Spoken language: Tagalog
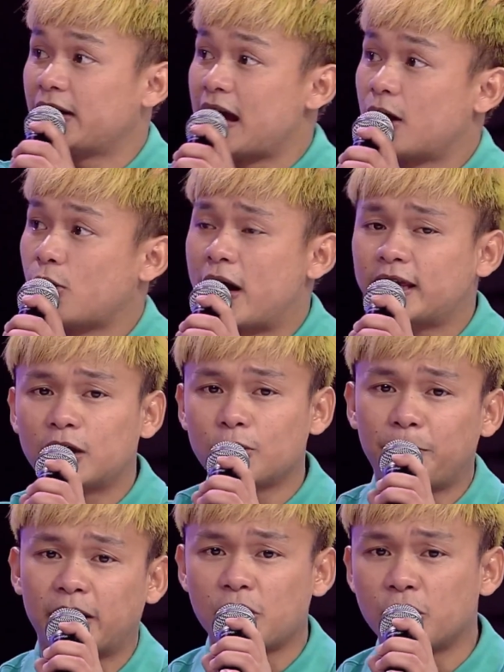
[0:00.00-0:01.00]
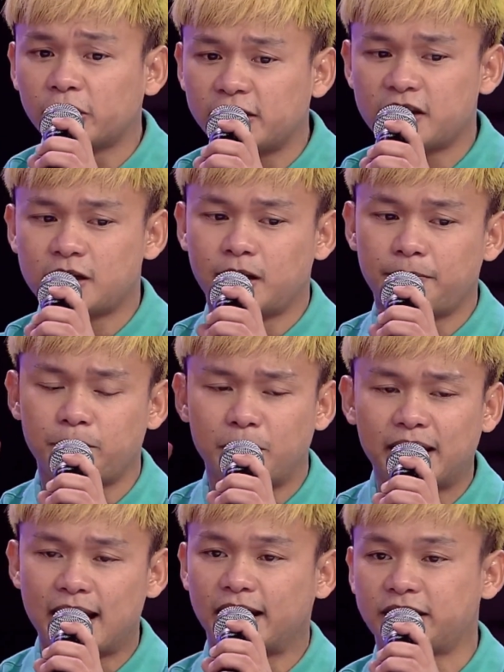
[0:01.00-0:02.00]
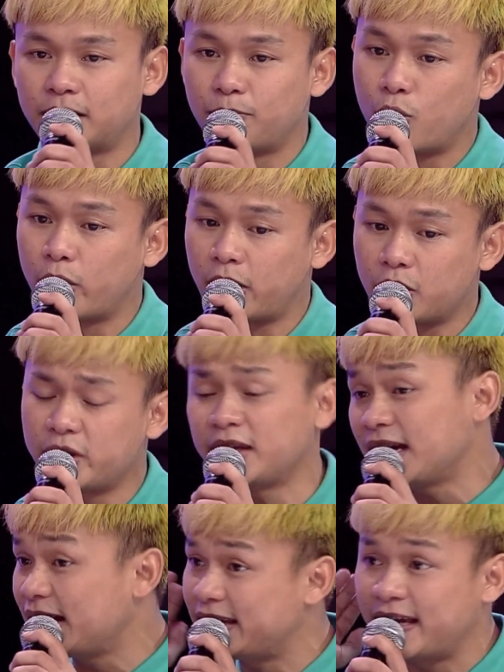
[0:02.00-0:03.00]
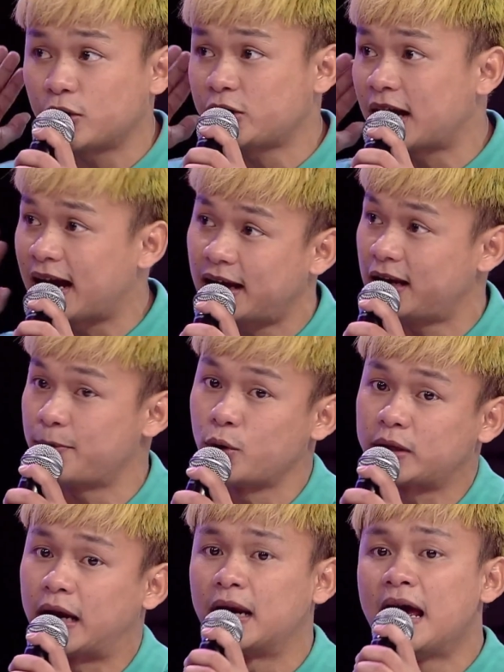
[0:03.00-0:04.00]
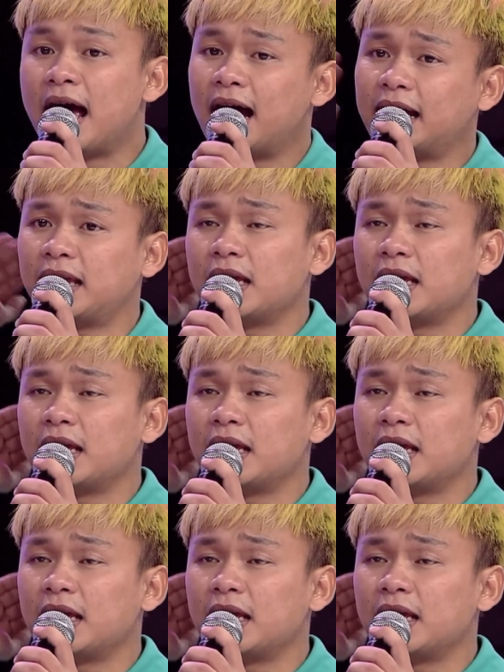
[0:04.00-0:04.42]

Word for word: na ako, kahit anong priorities na mangyari sa buhay ko, hindi hindi ko siya kakalimutan. Hanggat,